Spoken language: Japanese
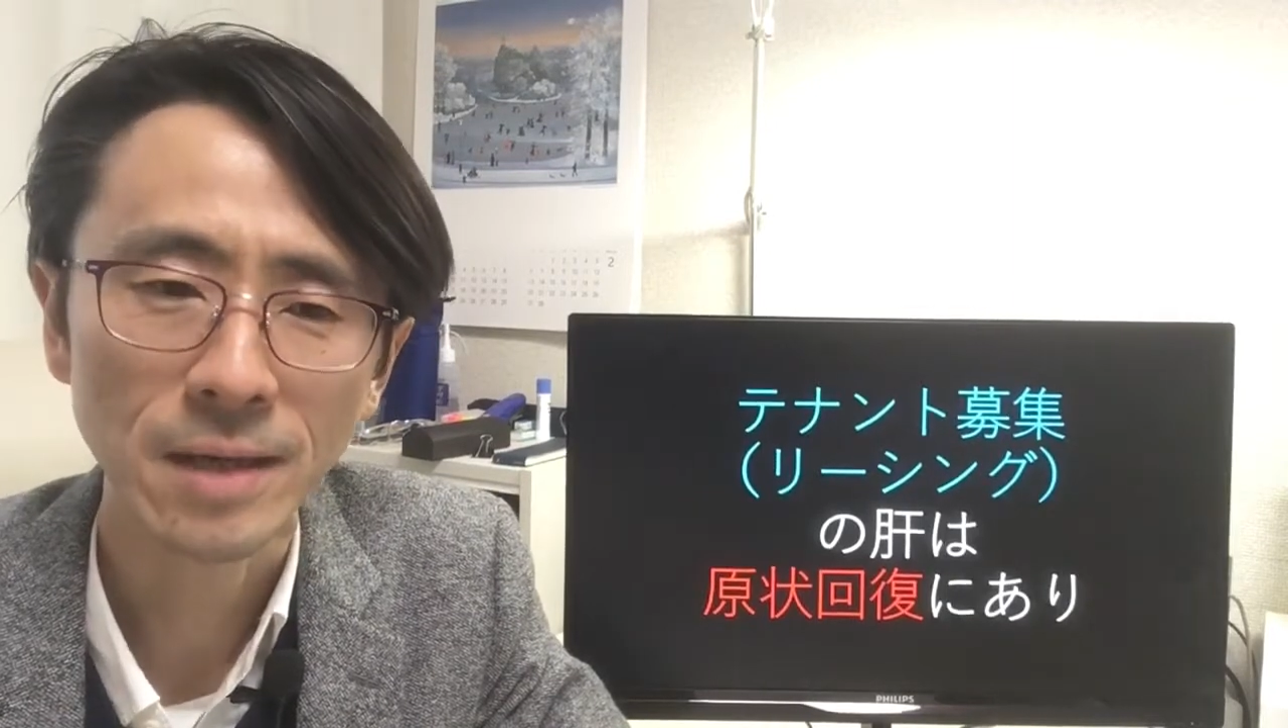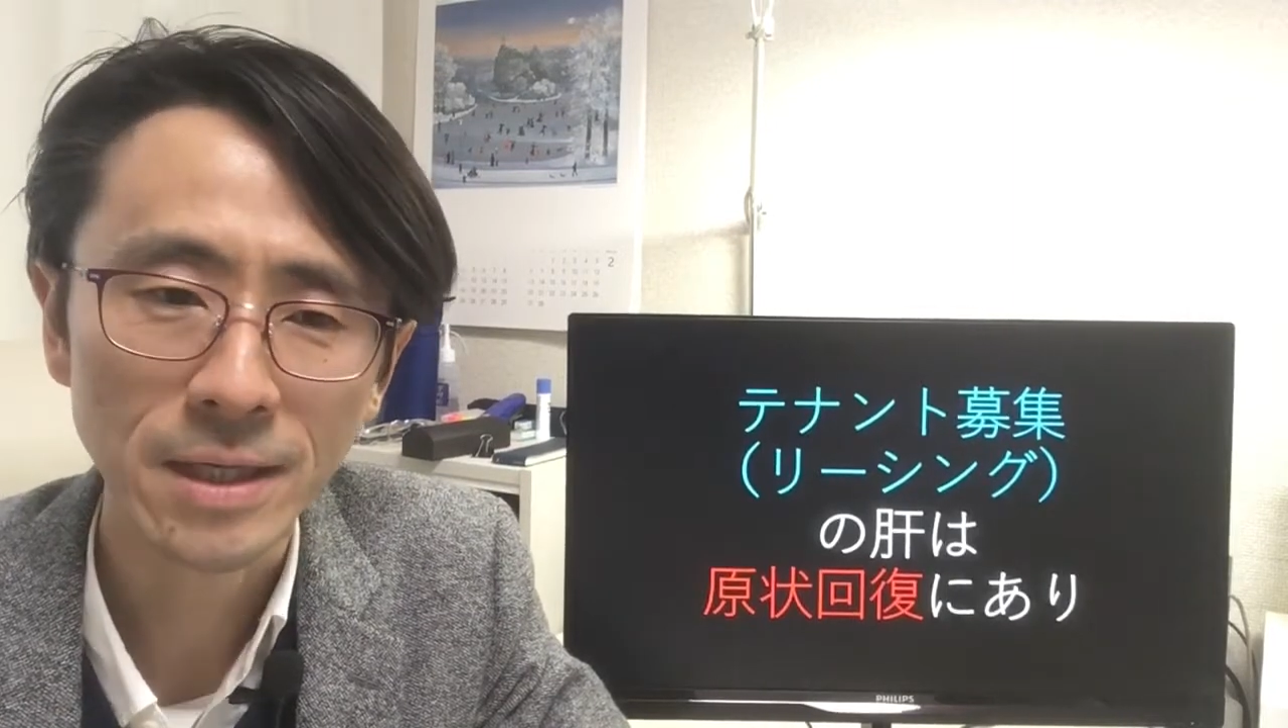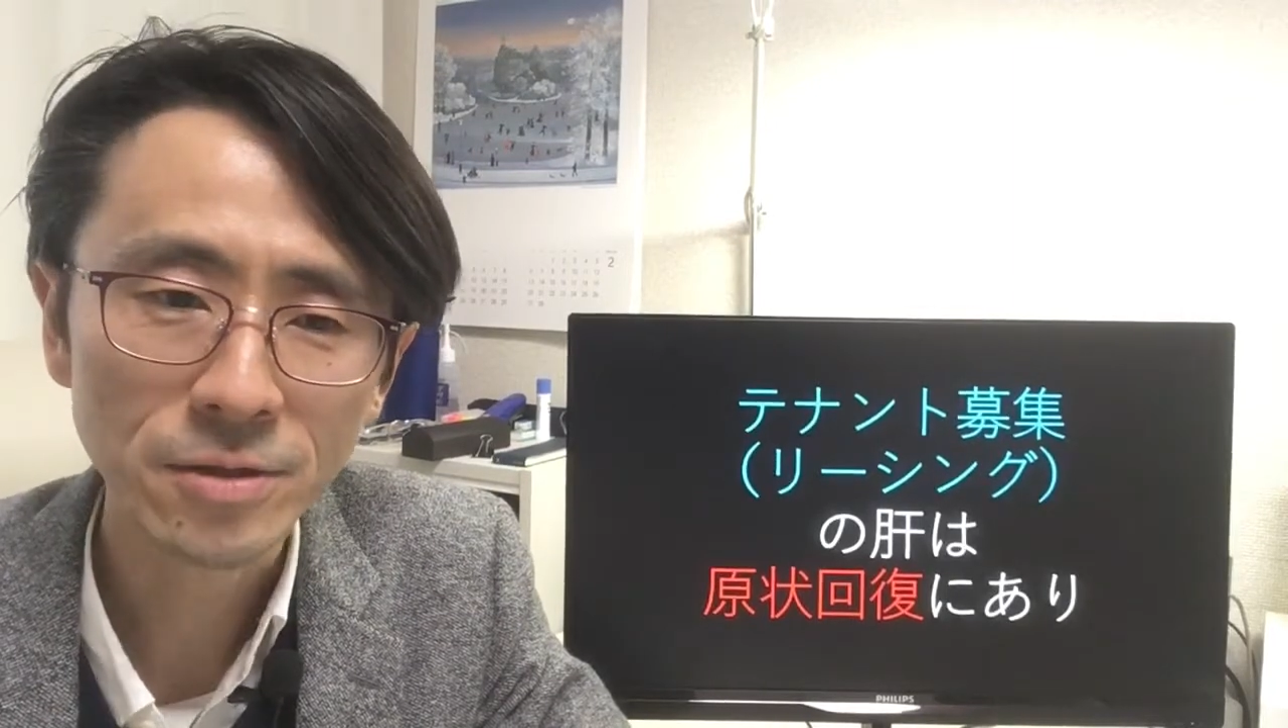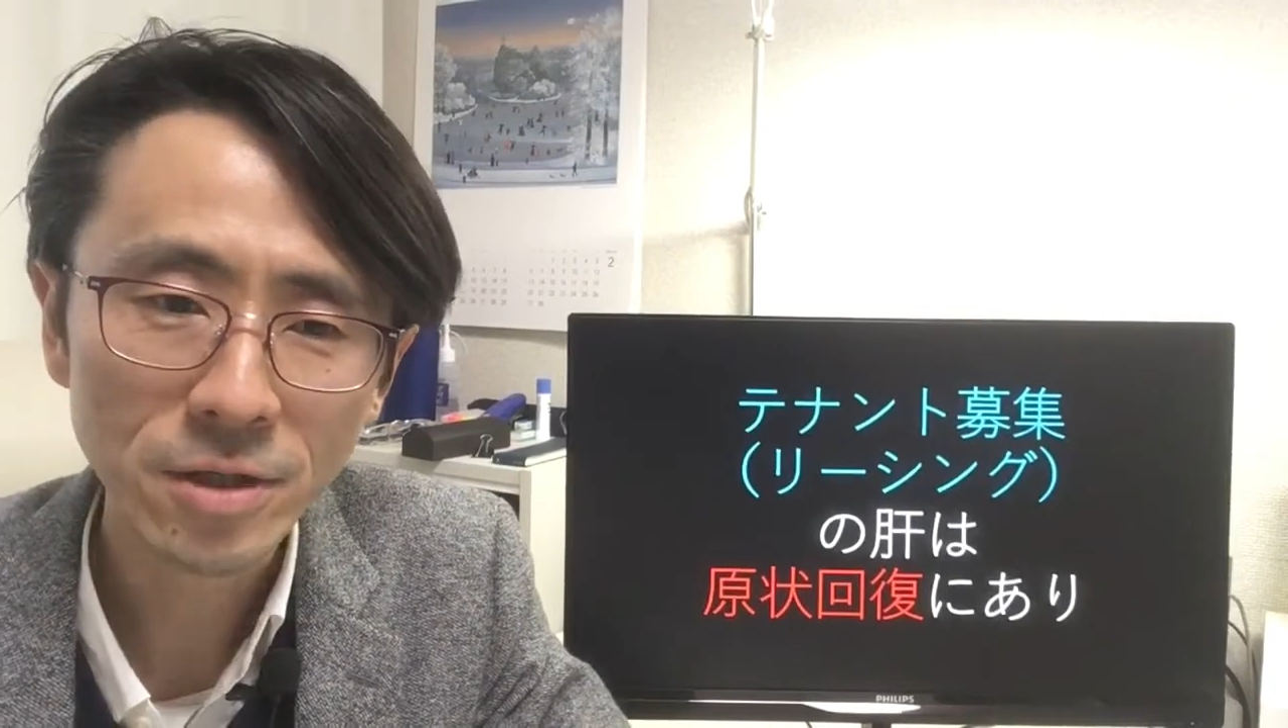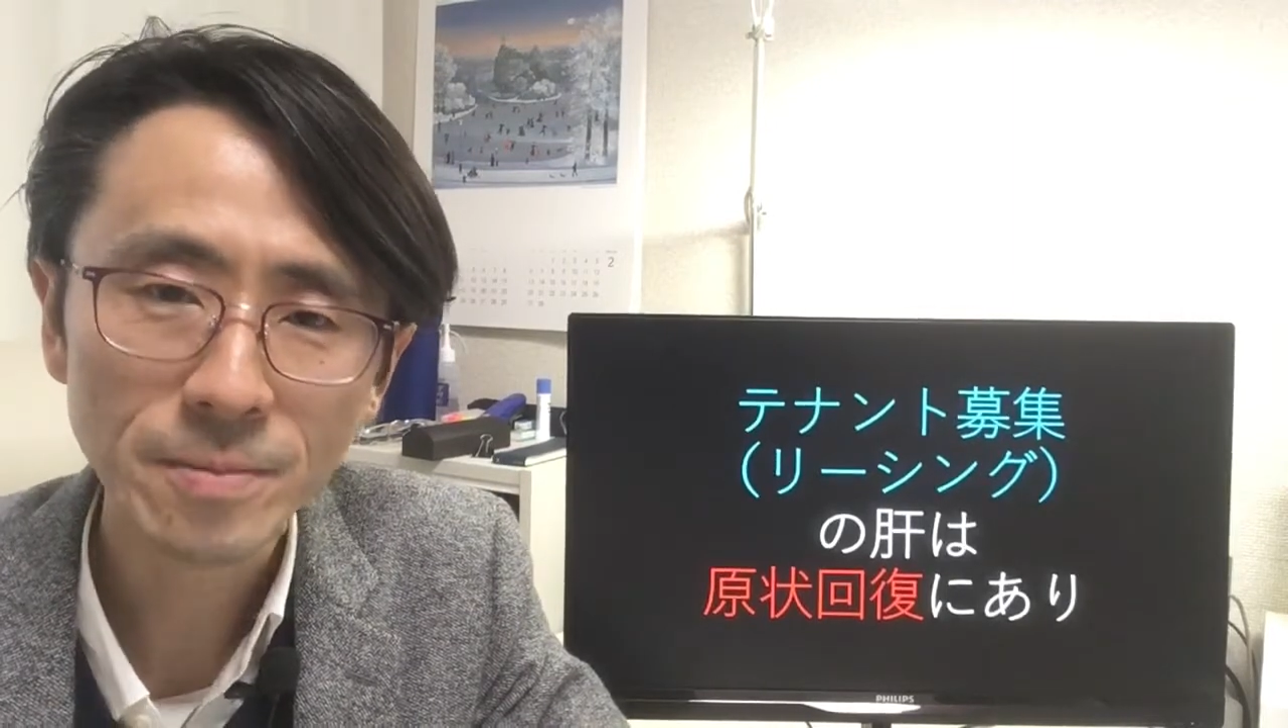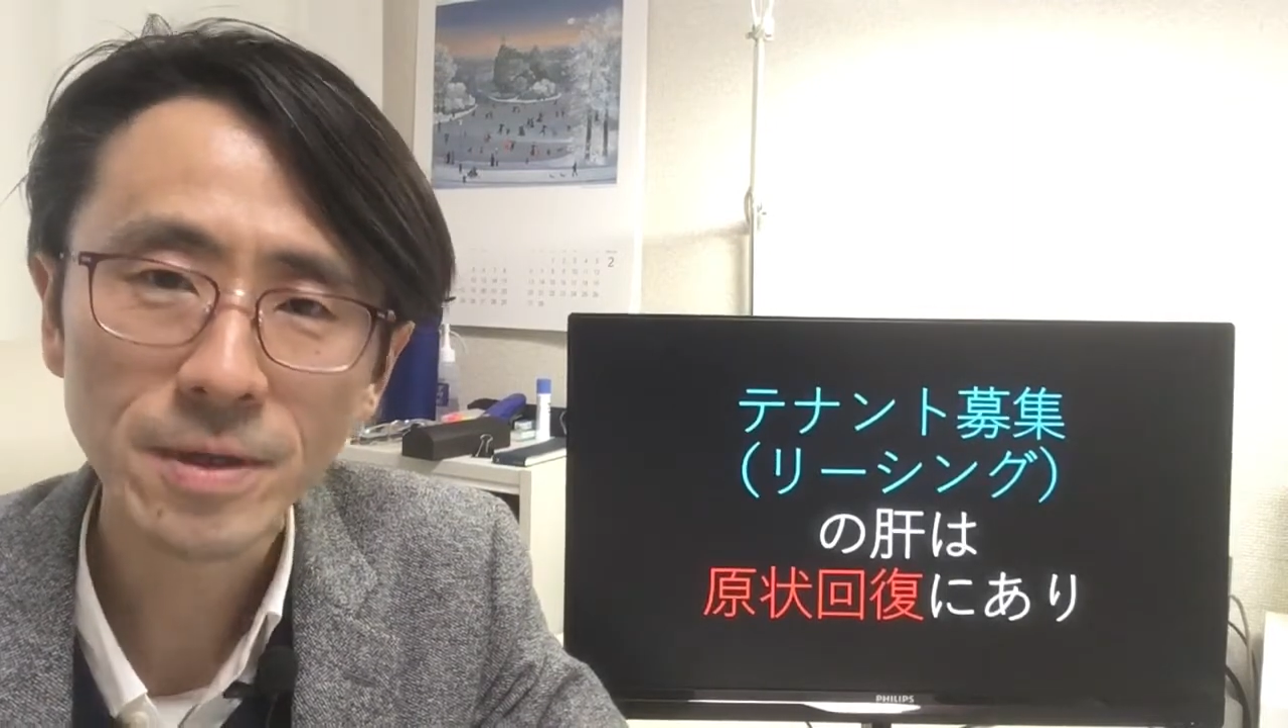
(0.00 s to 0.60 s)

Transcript: 猪木物